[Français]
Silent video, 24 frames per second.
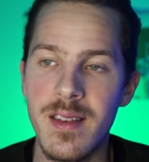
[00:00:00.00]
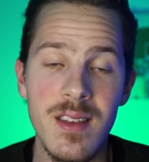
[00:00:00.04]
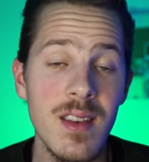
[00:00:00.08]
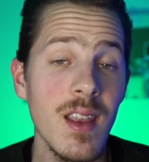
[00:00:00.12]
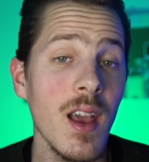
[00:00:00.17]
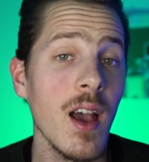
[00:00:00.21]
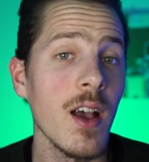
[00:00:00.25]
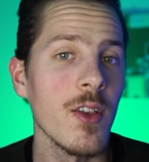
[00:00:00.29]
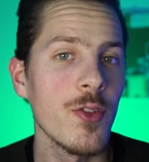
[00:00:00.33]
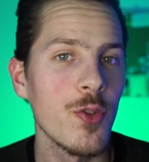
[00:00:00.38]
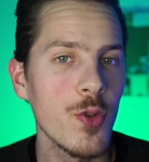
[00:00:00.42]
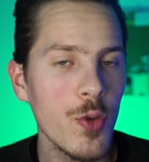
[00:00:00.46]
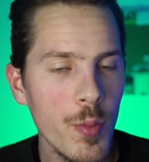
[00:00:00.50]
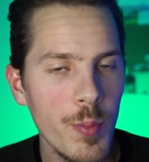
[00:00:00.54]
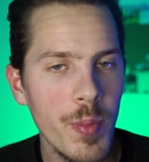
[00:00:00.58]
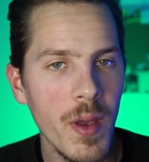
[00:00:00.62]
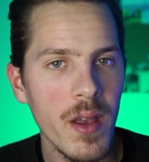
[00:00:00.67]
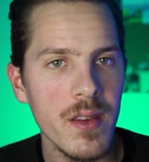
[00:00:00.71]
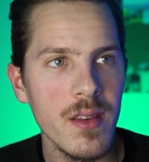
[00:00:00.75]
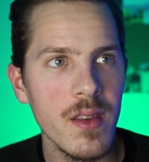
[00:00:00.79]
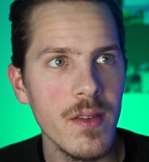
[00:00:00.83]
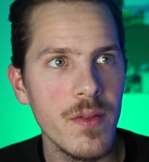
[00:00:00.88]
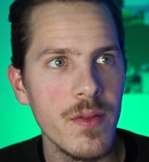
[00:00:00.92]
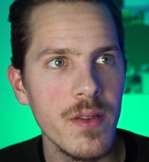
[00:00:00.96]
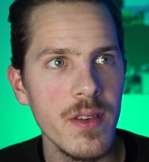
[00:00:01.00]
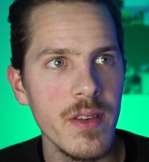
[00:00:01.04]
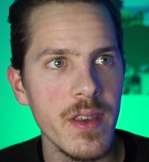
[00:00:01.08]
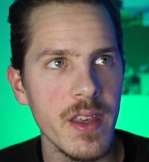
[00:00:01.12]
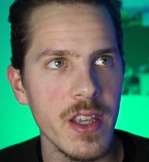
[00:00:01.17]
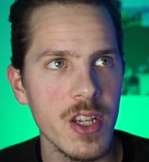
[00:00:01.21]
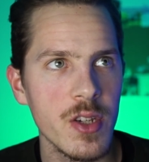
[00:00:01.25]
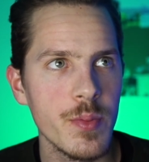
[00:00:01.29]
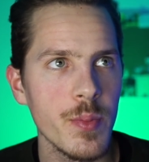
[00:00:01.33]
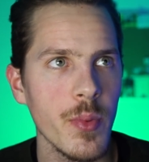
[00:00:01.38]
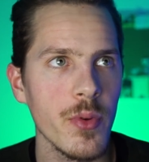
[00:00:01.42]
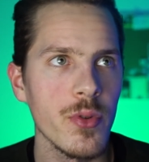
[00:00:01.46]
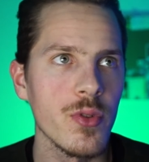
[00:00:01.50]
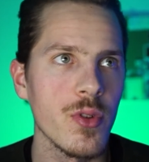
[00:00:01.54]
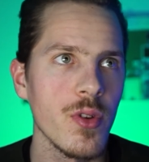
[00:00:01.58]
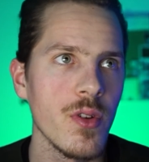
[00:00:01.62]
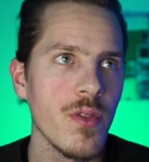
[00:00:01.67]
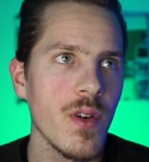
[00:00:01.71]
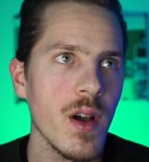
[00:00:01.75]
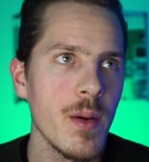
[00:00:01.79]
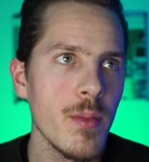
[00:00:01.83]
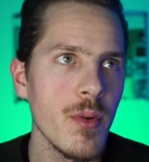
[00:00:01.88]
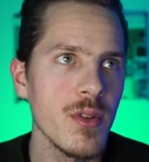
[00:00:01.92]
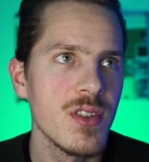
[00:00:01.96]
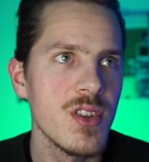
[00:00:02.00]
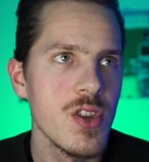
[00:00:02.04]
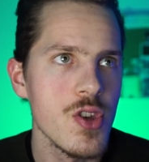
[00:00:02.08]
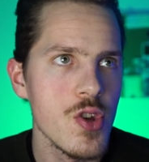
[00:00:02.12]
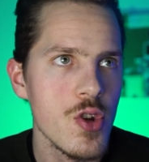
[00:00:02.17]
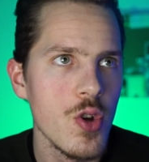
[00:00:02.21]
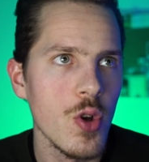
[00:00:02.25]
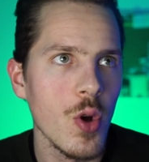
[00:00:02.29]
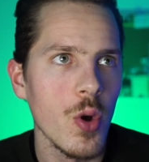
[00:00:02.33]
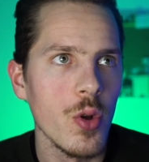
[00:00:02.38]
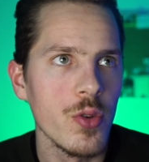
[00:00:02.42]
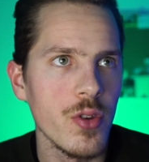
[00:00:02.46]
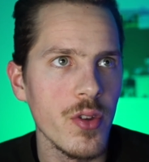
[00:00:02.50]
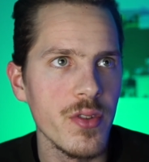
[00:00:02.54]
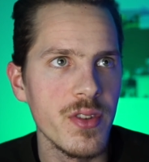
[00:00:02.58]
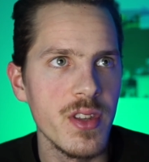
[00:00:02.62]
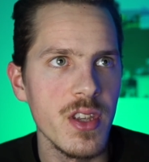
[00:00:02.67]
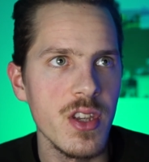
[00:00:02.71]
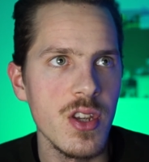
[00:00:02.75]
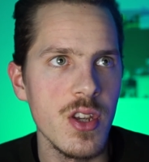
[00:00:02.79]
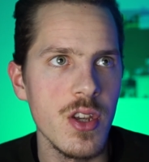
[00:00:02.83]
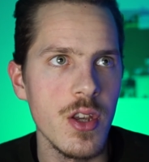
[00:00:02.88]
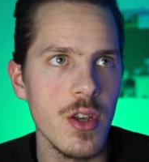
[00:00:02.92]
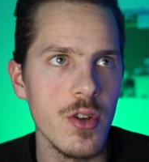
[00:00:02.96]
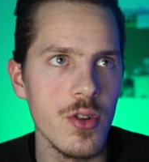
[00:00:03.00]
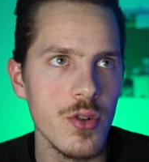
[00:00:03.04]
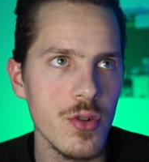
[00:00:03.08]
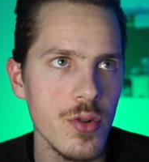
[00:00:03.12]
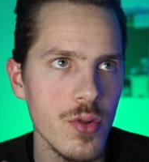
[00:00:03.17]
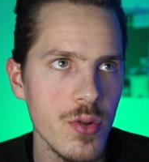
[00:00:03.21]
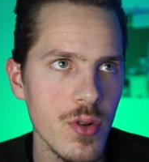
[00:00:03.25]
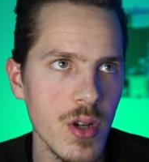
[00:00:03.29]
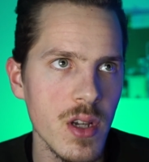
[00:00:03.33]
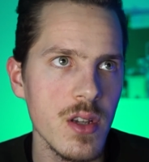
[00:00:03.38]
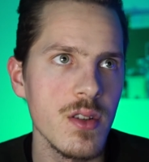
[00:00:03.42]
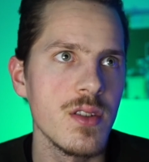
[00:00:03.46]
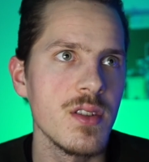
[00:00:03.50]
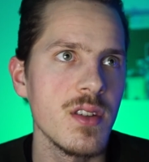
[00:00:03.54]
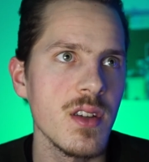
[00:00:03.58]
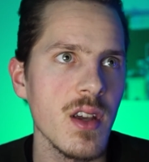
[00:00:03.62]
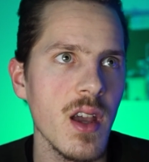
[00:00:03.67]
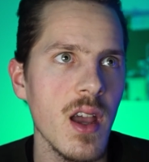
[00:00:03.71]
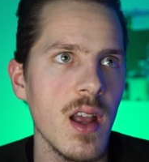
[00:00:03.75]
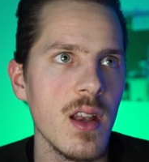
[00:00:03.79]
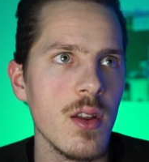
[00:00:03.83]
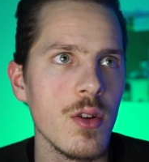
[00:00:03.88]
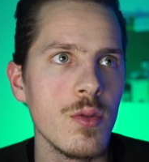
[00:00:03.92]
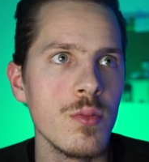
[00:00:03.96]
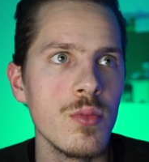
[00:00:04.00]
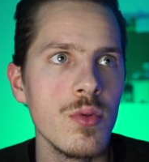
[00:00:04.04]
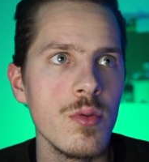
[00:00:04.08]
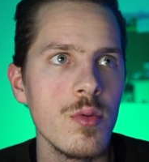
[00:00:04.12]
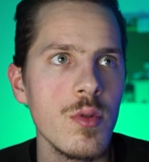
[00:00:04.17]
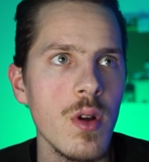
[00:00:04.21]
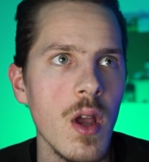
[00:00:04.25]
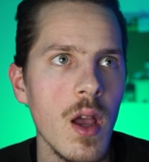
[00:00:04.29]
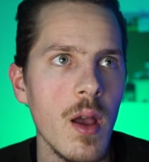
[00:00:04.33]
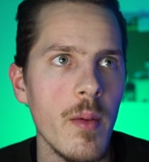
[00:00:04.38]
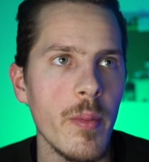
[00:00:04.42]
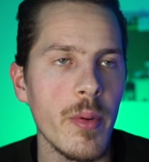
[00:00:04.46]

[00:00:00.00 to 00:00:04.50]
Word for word: C'était un super défi et je pense que vraiment si je le retentais, je réussirais à aller au bout.